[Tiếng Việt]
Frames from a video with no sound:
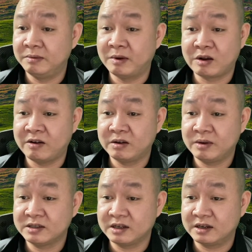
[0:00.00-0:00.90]
báo cáo các
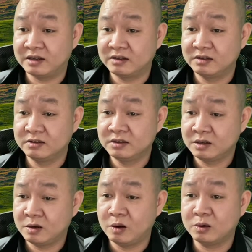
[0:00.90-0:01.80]
bác rằng là
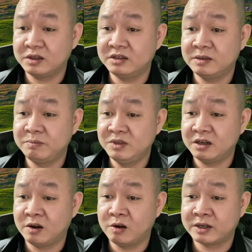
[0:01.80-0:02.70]
rất khó có thể chấp
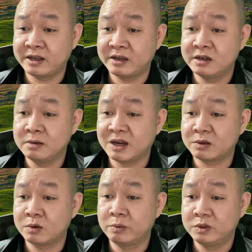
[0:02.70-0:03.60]
nhận họ thành cái gương mặt
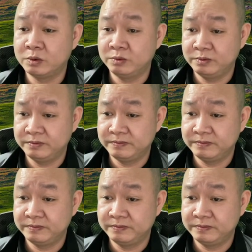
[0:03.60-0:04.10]
của công chúng.